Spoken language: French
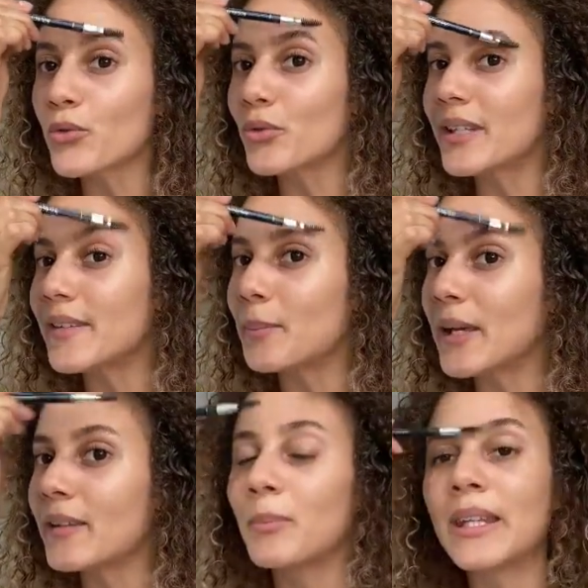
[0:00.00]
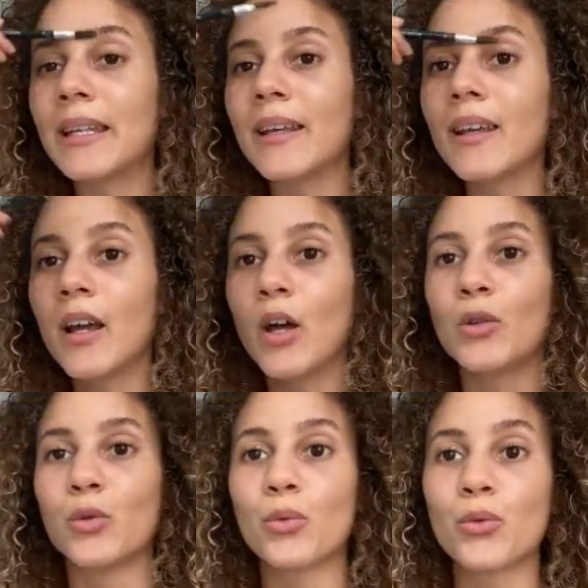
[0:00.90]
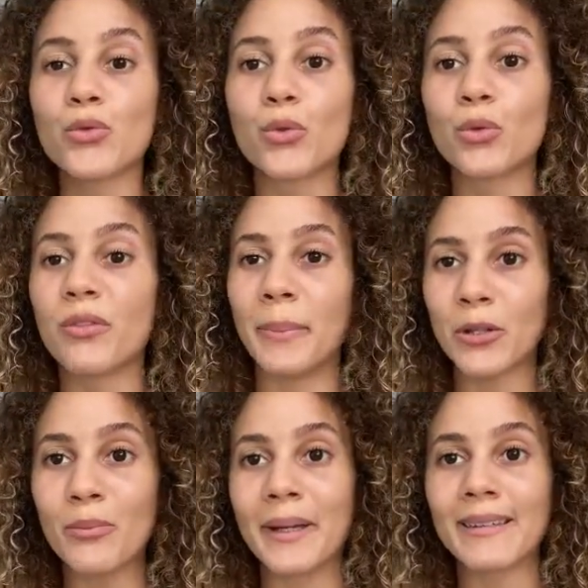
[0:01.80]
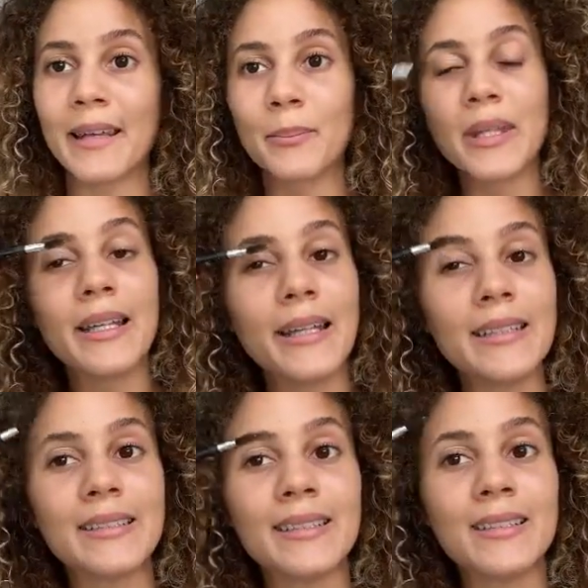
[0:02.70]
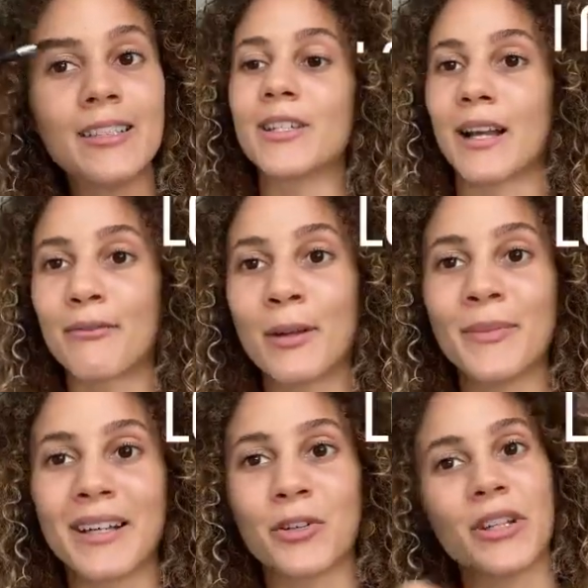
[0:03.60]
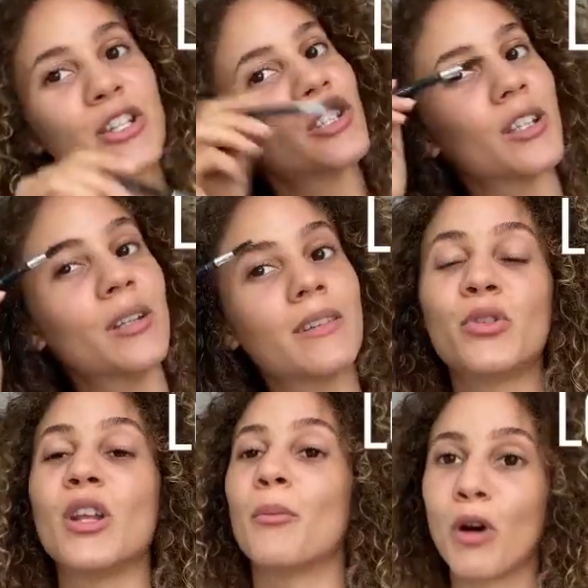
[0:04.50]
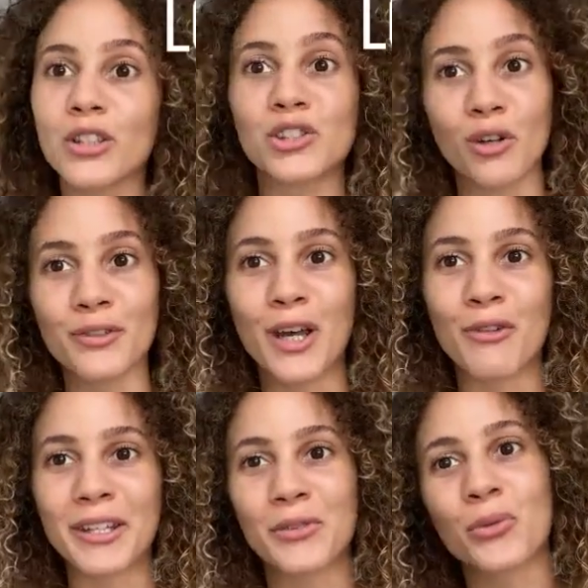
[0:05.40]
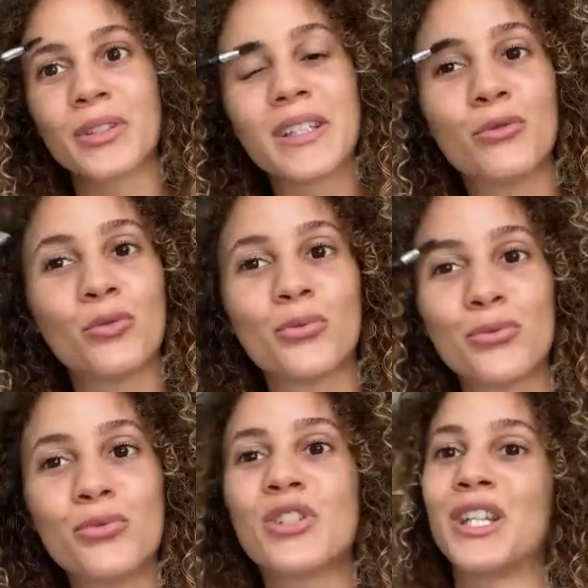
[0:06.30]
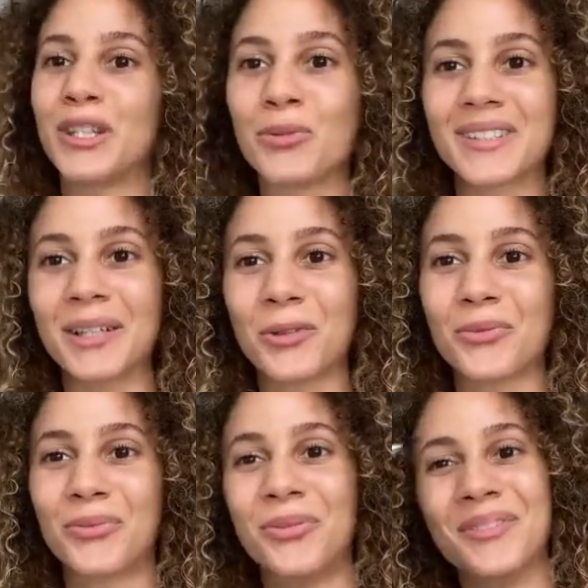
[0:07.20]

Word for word: que je ne les ai pas épilés. Donc, je ne trouve pas de pince à épiler ici et j'ai la flemme d'aller en acheter. Puis d'abord, si j'ai envie d'avoir des sourcils touffus, j'ai des sourcils touffus.